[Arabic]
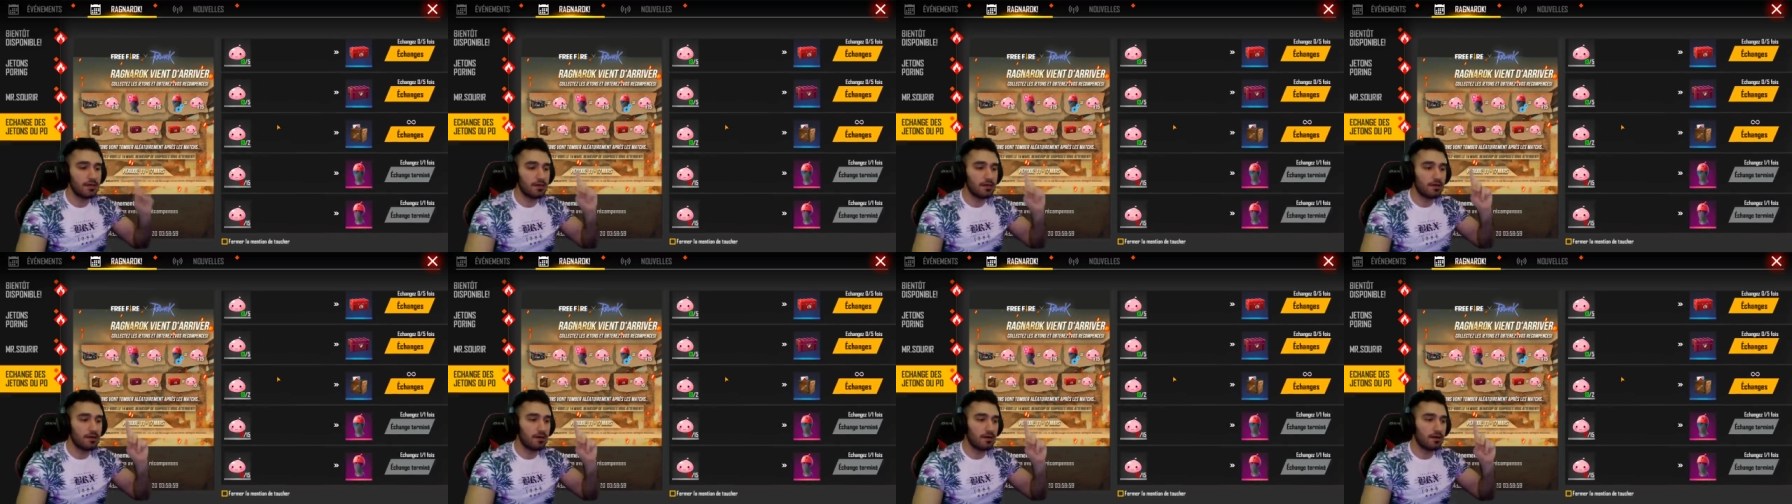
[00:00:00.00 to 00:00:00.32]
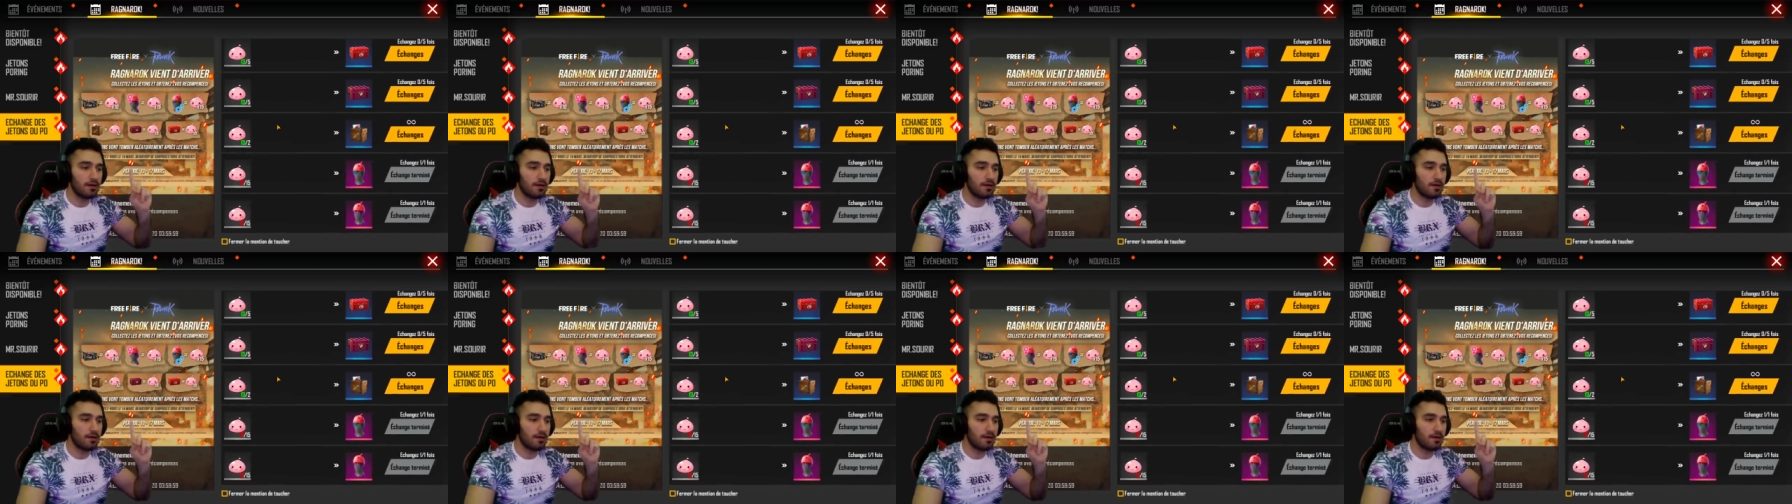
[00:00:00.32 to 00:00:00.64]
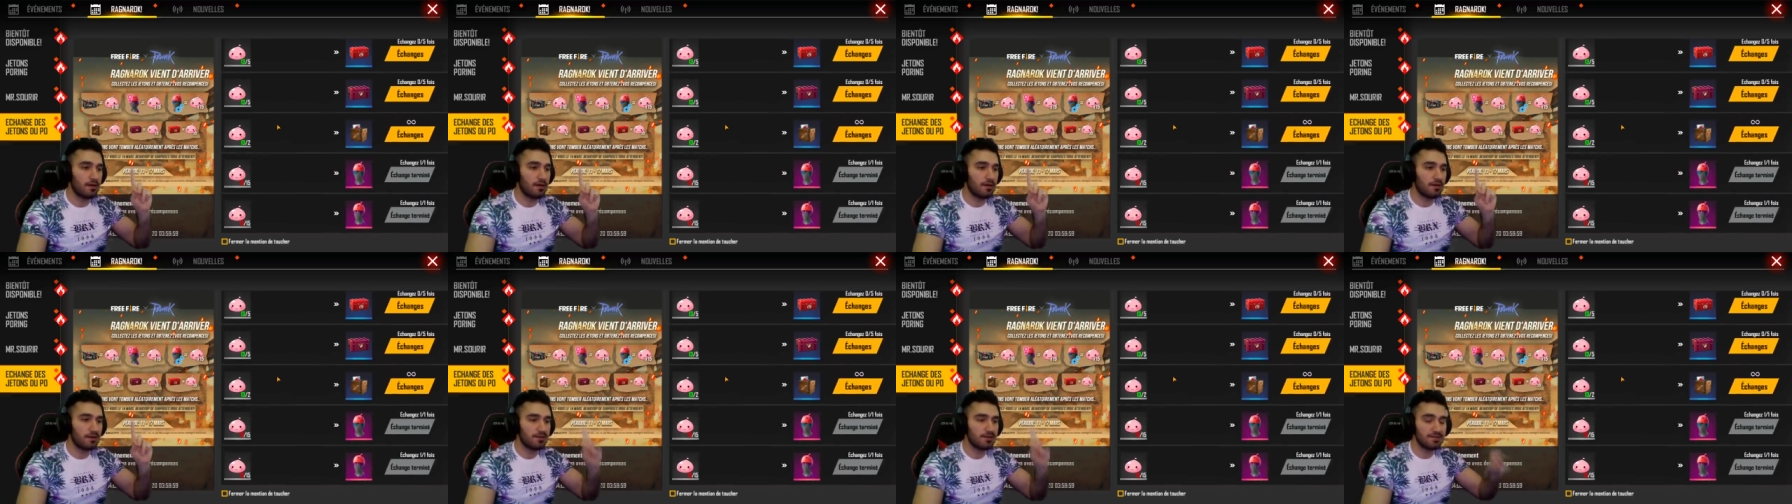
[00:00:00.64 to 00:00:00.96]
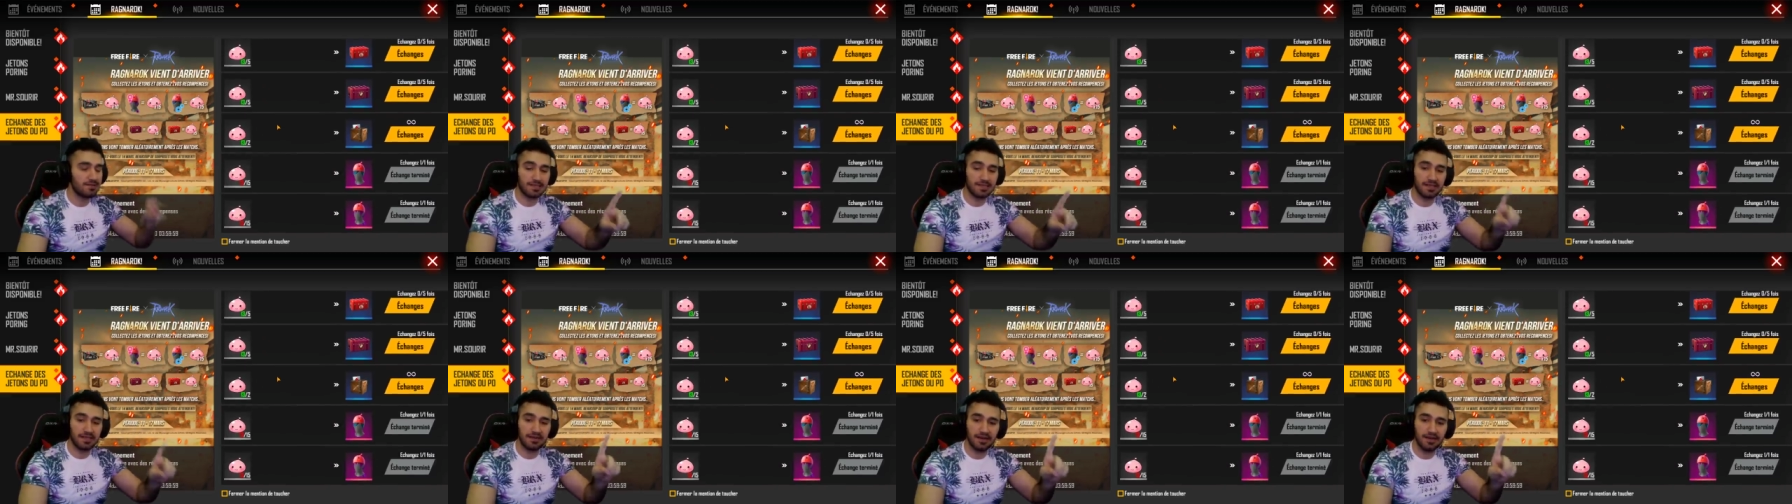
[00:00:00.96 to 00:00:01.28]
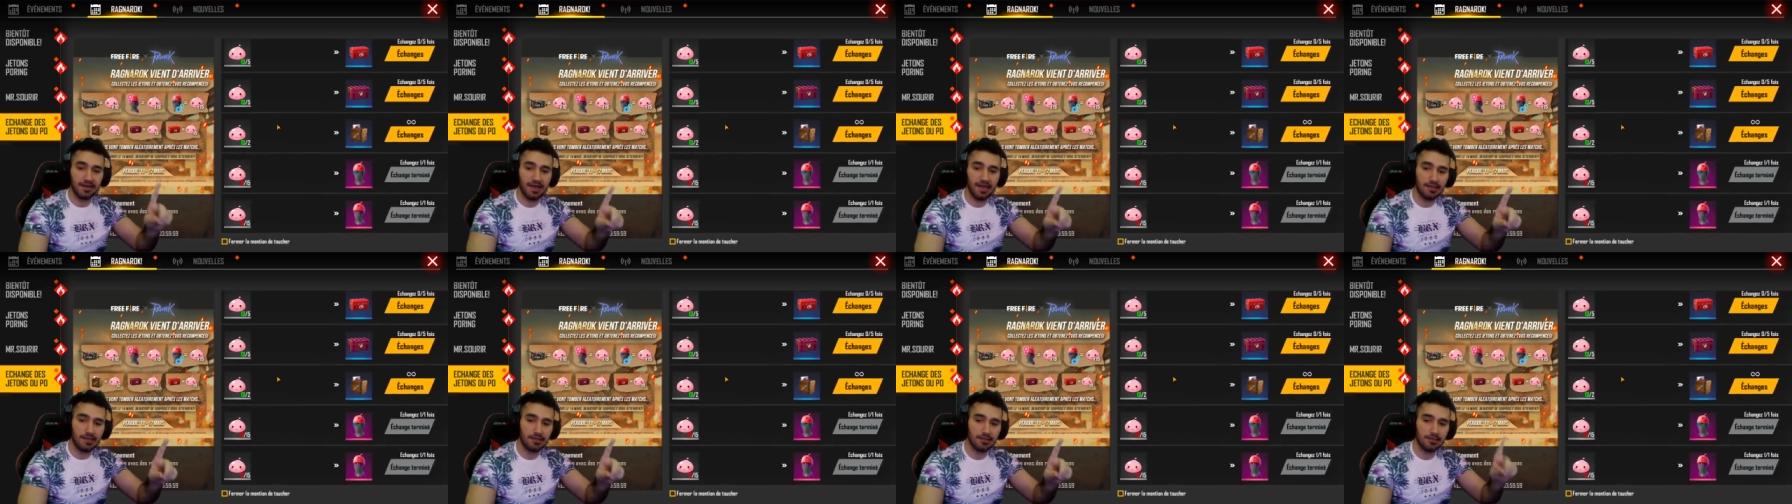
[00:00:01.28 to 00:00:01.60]
آه
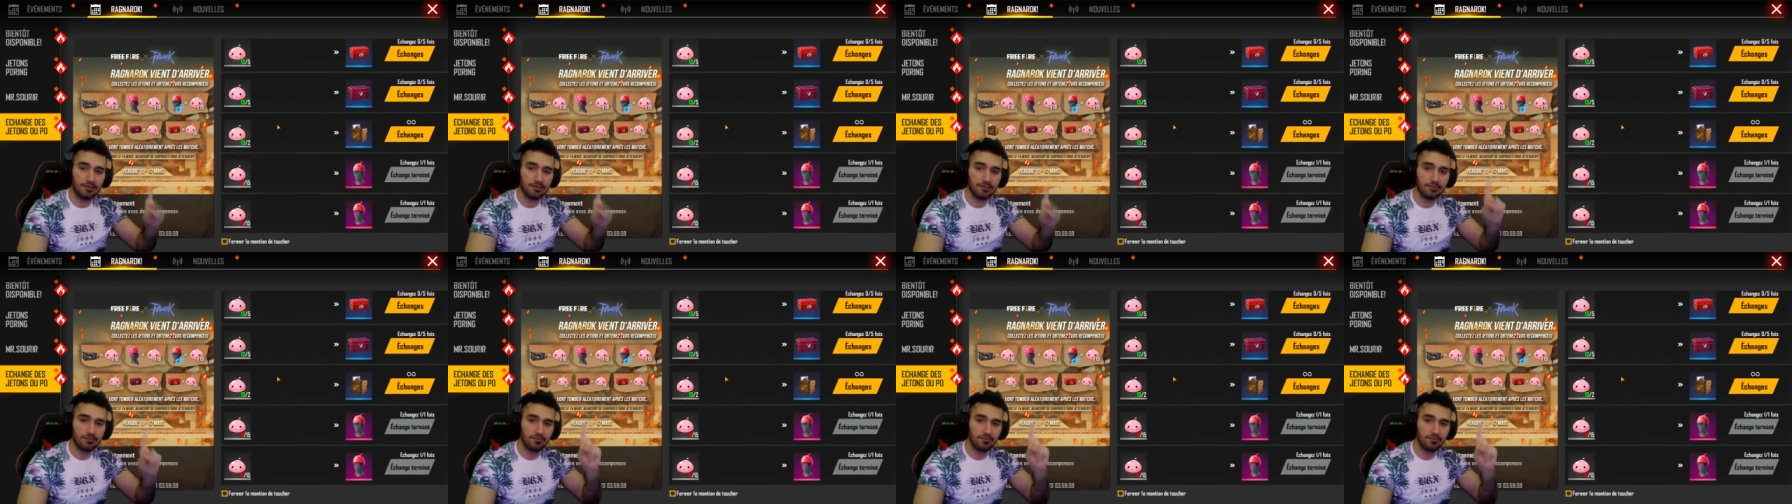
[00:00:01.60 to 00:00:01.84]
سكنات